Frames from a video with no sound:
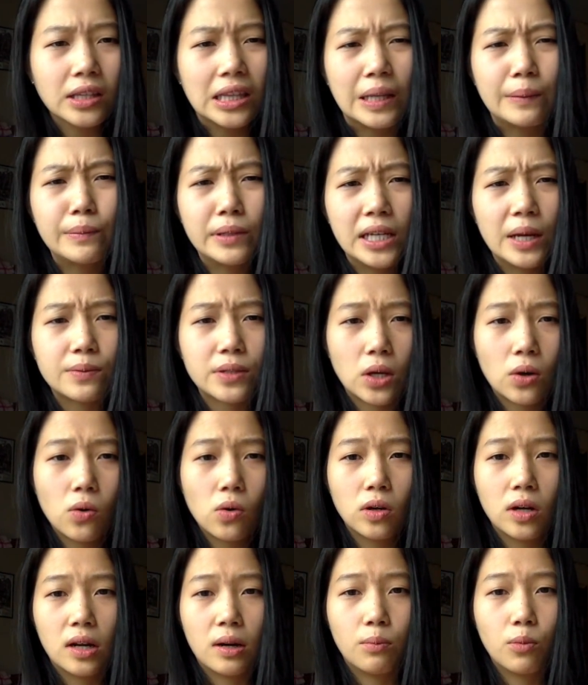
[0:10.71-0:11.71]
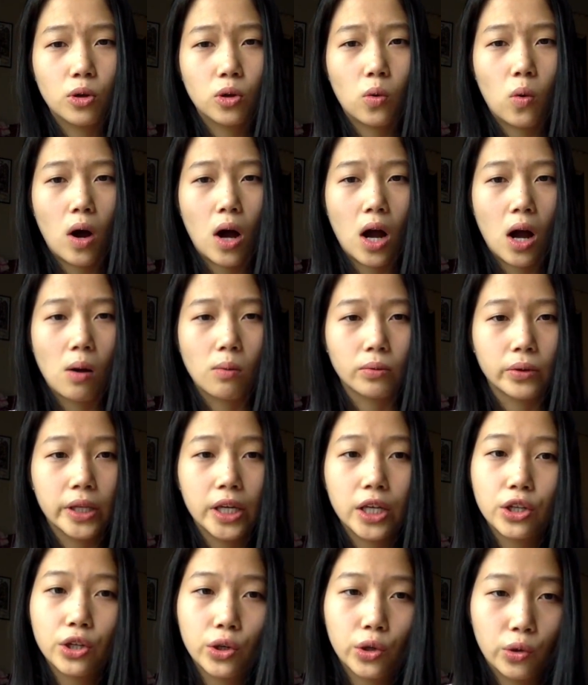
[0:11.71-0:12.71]
Tâm lý học xã hội là môn khoa học
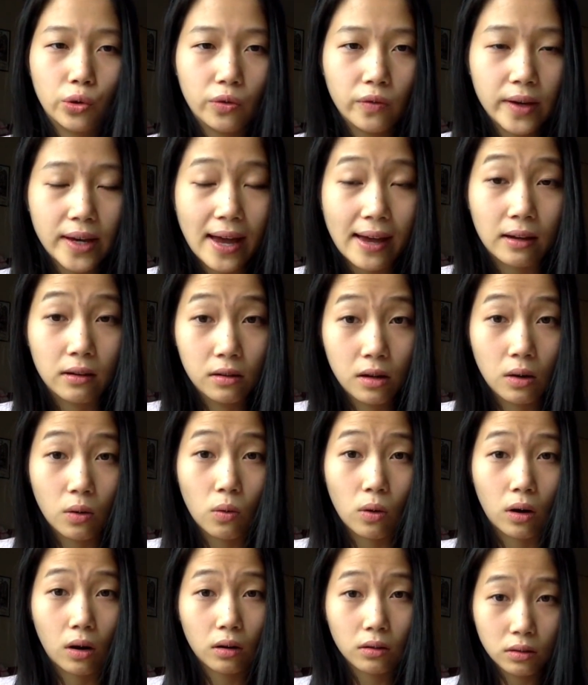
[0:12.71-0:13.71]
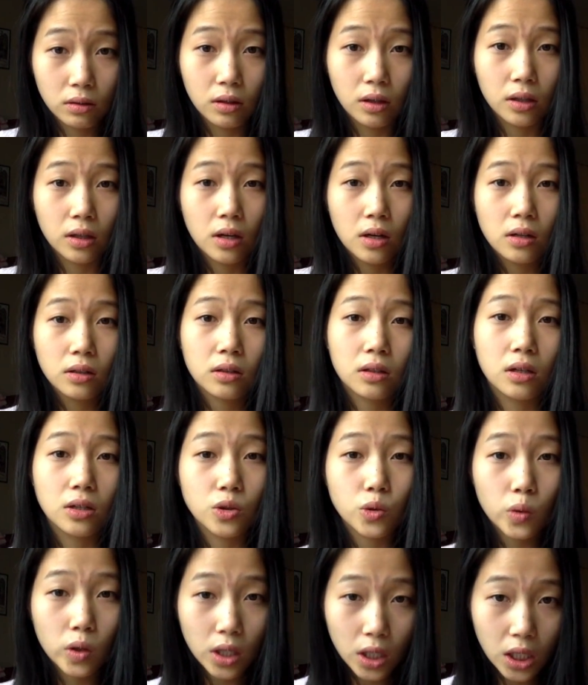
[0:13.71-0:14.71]
nghiên cứu về ảnh hưởng của con người tới
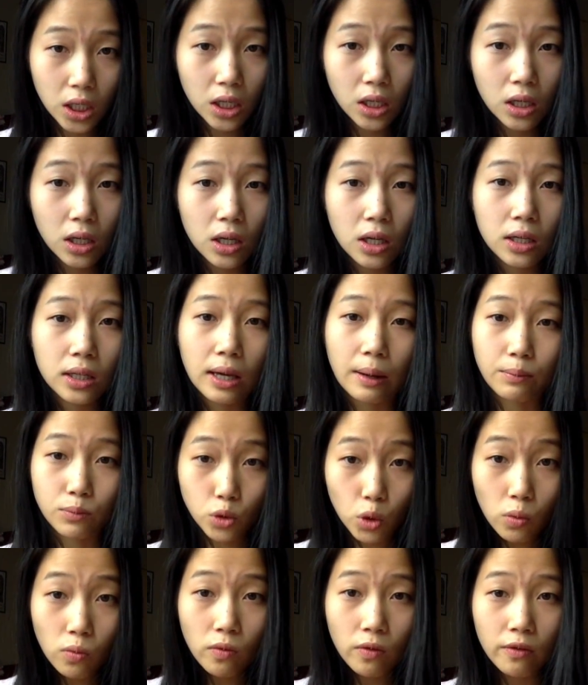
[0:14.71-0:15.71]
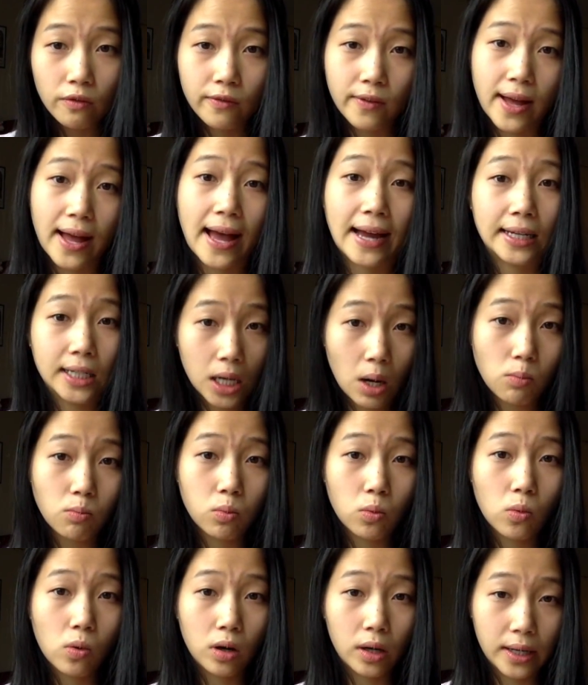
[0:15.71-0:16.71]
suy nghĩ, cảm xúc và hành
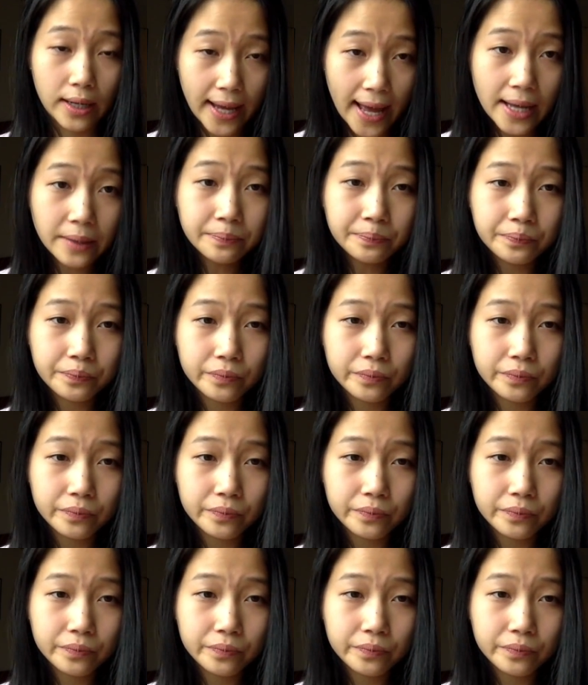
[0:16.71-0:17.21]
động của người khác